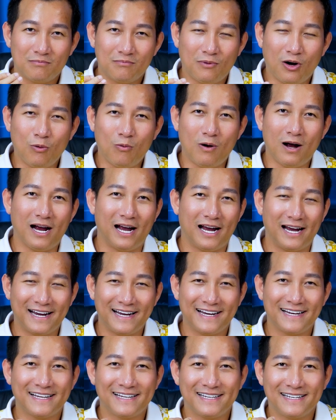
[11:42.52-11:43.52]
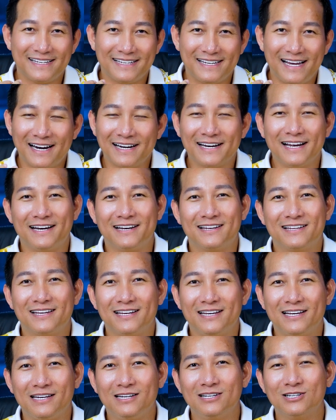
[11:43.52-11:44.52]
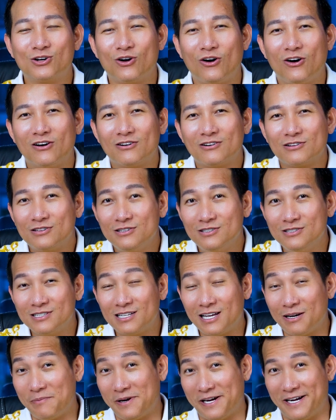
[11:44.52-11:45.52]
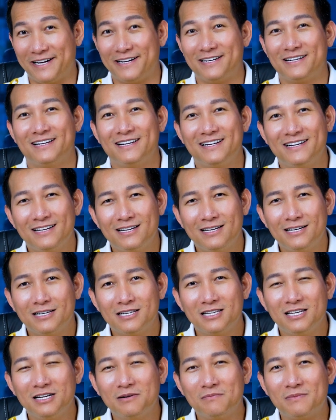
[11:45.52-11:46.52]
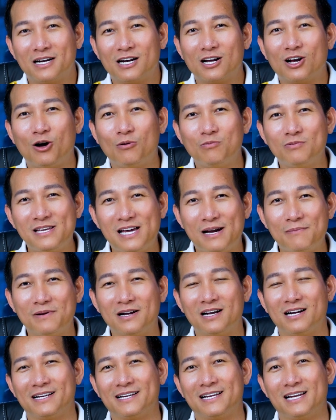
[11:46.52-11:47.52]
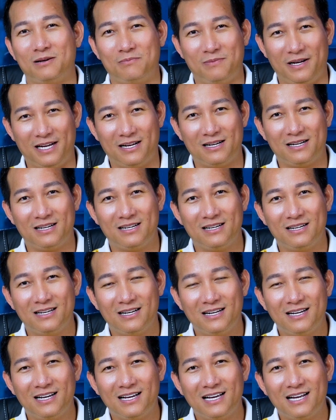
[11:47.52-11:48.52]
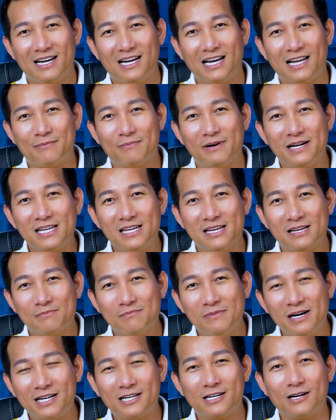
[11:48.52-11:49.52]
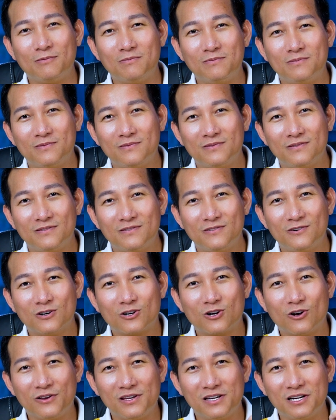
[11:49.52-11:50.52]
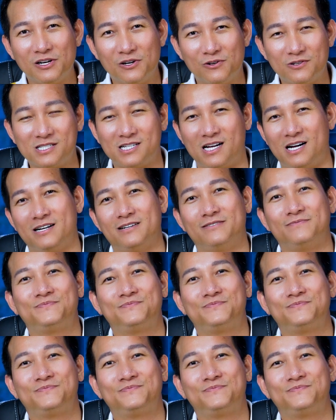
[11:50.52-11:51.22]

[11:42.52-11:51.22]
mối quan hệ gia đình thì đứa con nó thương cha mẹ nhưng mà nó không dám gần cha mẹ là bởi vì bên trong nó có những nỗi sợ